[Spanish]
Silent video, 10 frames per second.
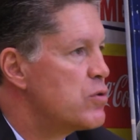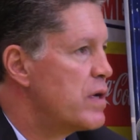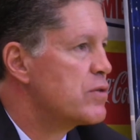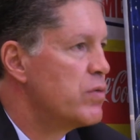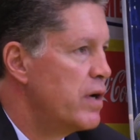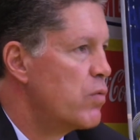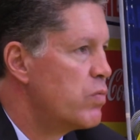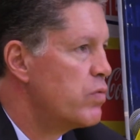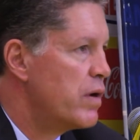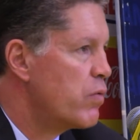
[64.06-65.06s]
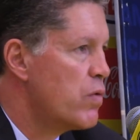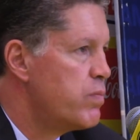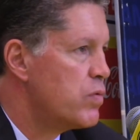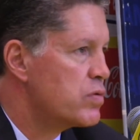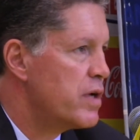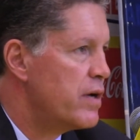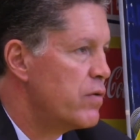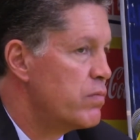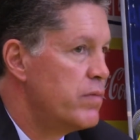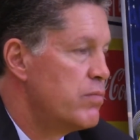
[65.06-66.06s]
horas con el, con el grupo. O sea,
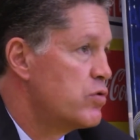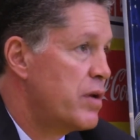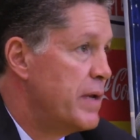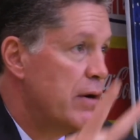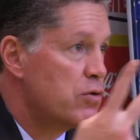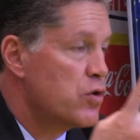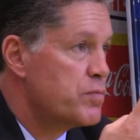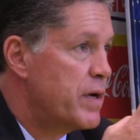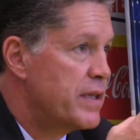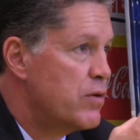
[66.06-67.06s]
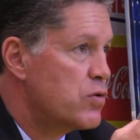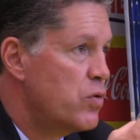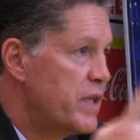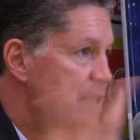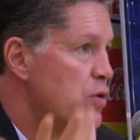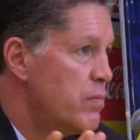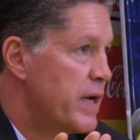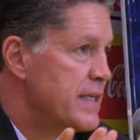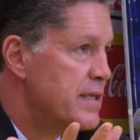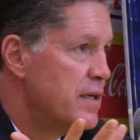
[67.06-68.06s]
hemos terminado los dos partidos con 10
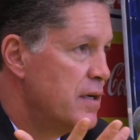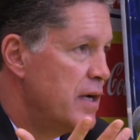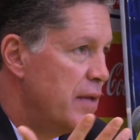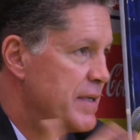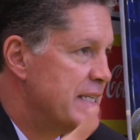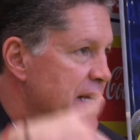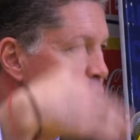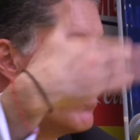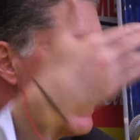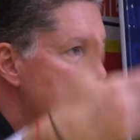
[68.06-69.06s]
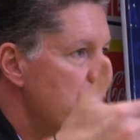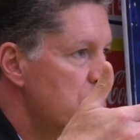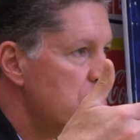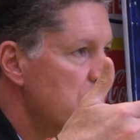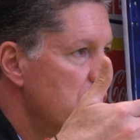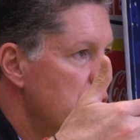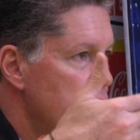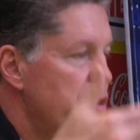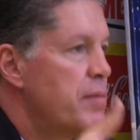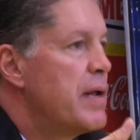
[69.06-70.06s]
hombres, además de ser goleados,
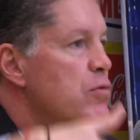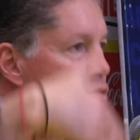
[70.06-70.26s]
terminamos